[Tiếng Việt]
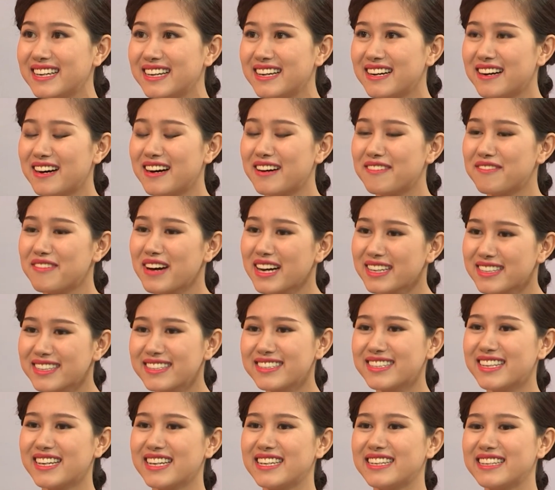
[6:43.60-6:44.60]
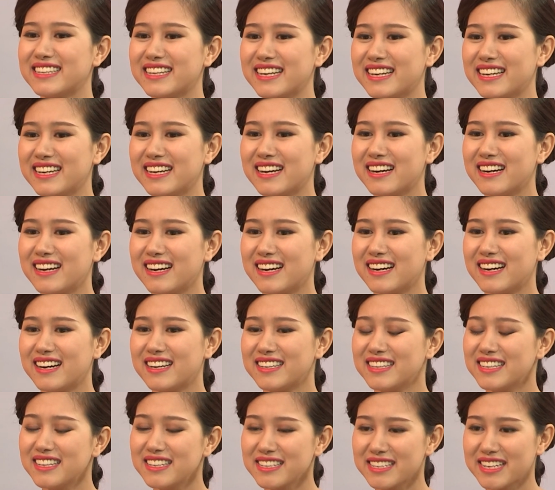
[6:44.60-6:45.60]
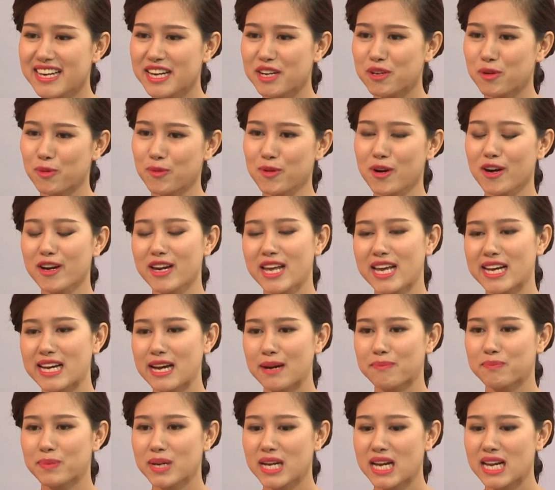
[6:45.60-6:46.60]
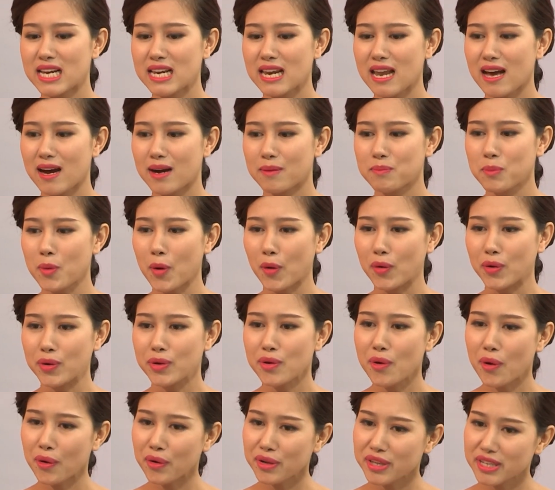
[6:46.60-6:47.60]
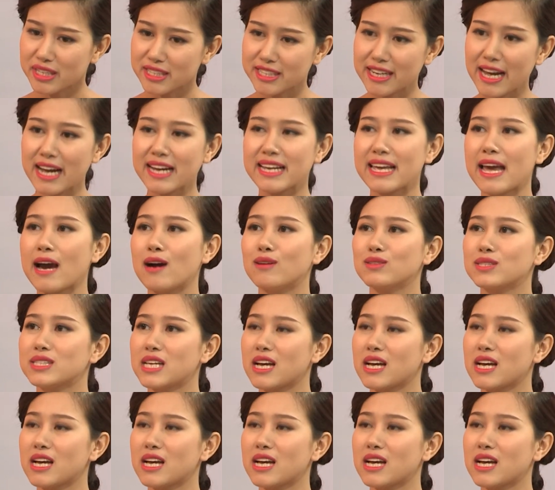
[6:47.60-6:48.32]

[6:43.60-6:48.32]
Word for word: à, và thưa chị thì à, như chị cũng có đề cập đến là mỗi đối tượng khác nhau sẽ